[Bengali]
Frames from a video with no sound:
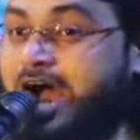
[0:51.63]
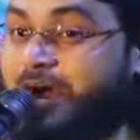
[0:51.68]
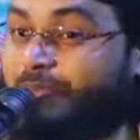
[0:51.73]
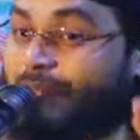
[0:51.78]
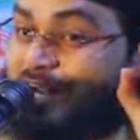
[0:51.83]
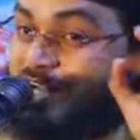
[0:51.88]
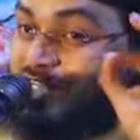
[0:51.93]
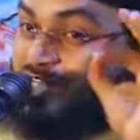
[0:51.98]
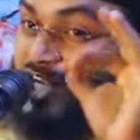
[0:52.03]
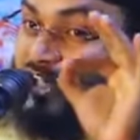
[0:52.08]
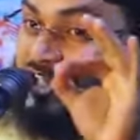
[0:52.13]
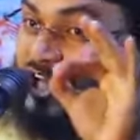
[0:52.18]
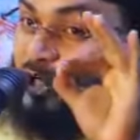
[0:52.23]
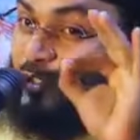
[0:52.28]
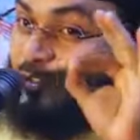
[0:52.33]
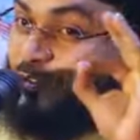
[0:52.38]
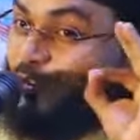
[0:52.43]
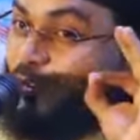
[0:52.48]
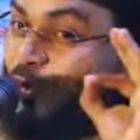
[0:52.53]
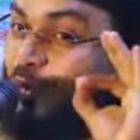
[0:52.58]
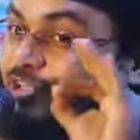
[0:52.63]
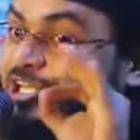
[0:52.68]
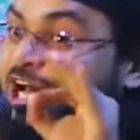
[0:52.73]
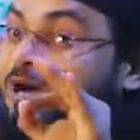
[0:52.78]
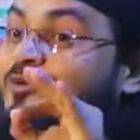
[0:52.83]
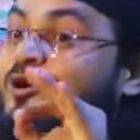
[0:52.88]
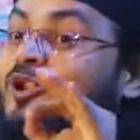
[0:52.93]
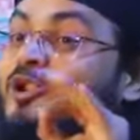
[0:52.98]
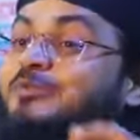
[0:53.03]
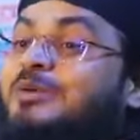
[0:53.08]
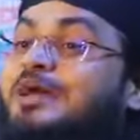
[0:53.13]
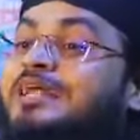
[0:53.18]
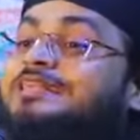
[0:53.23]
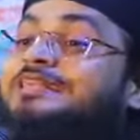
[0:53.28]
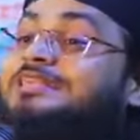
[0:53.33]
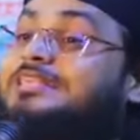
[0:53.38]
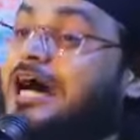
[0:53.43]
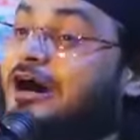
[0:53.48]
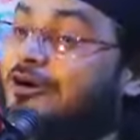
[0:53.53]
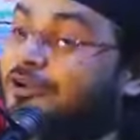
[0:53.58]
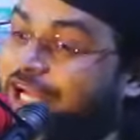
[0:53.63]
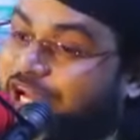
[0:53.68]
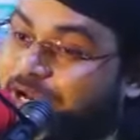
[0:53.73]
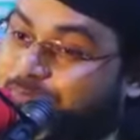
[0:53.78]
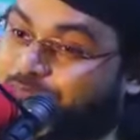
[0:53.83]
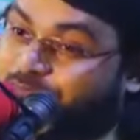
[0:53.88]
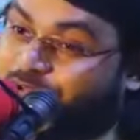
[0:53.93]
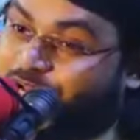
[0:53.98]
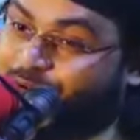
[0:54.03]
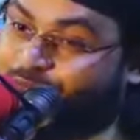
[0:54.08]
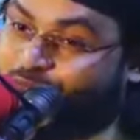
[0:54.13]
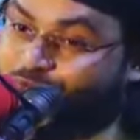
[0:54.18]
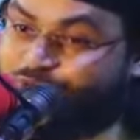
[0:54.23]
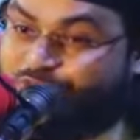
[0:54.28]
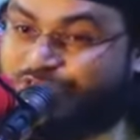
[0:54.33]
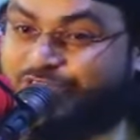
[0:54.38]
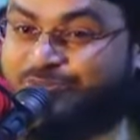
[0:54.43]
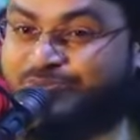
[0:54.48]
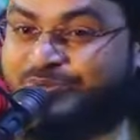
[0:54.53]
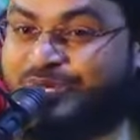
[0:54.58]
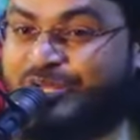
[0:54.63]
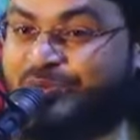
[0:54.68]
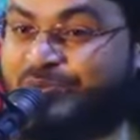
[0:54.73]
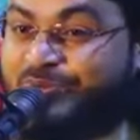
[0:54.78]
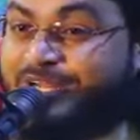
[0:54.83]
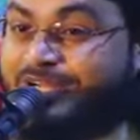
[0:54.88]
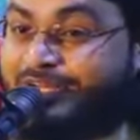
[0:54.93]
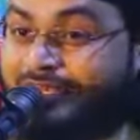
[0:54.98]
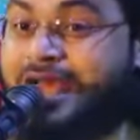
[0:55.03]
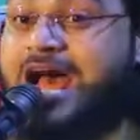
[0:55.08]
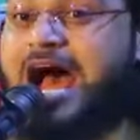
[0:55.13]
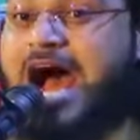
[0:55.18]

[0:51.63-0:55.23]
আমার সাথে একটু কথা বলবেন তাহলে আপনারা বুঝতে পারবেন